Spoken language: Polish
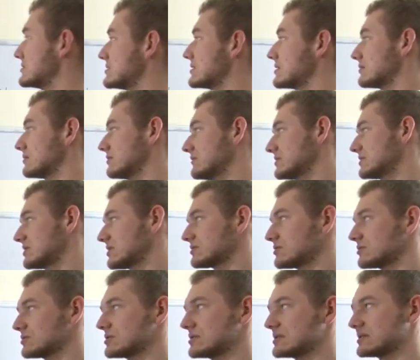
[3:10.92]
C. To
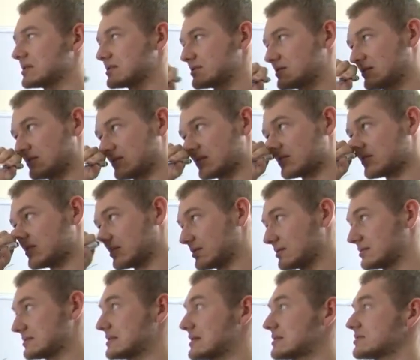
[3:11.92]
wystarczą trzy znaczki, to jest
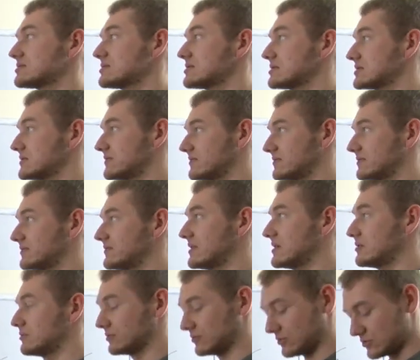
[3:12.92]
wtedy znak, że jest V
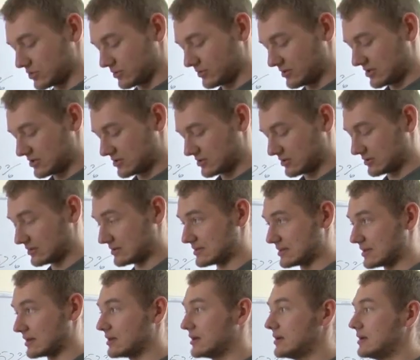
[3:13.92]
dużo mniejsze od
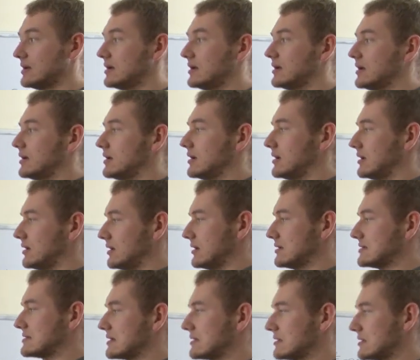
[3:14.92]
C.
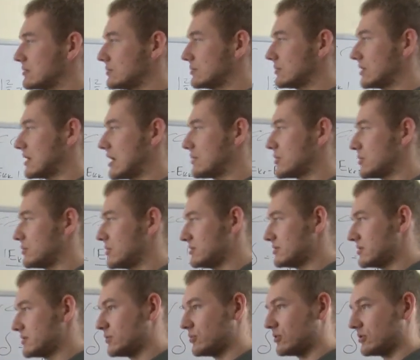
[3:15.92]
Zatem, aby
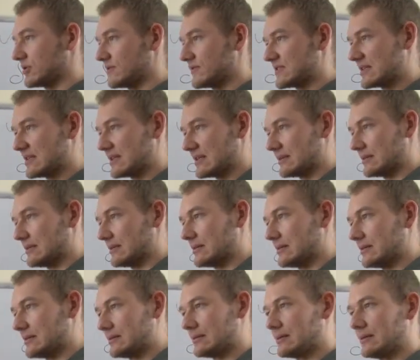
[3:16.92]
obliczyć błąd
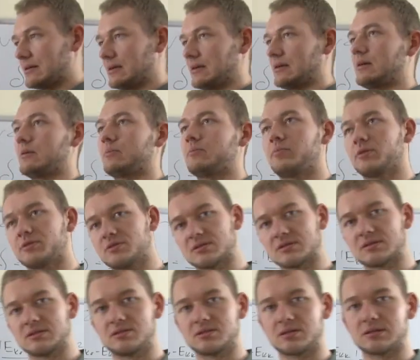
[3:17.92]
względny
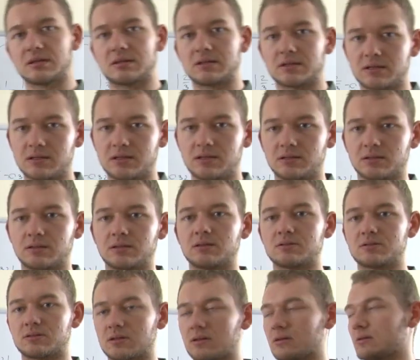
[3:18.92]
podczas liczenia energii
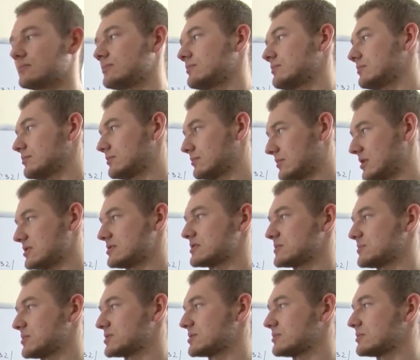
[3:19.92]
kinetycznej między
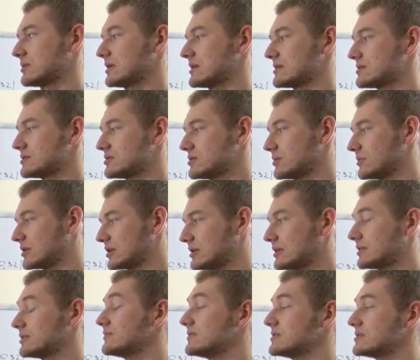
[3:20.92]
sposobem klasycznym a
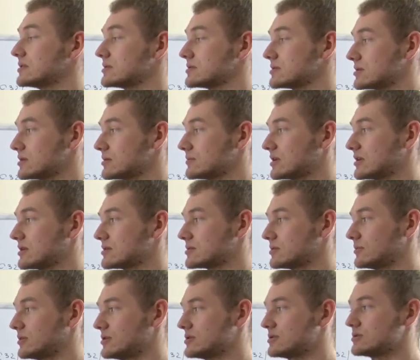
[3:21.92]
relatywistycznym, należy
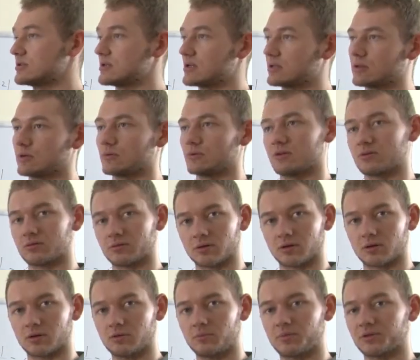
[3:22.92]
obliczyć jedną i
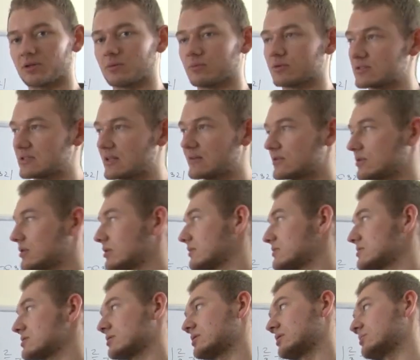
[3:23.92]
drugą, potem podstawić to do
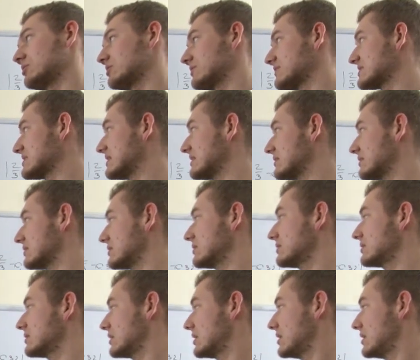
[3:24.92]
wzoru na błąd względny,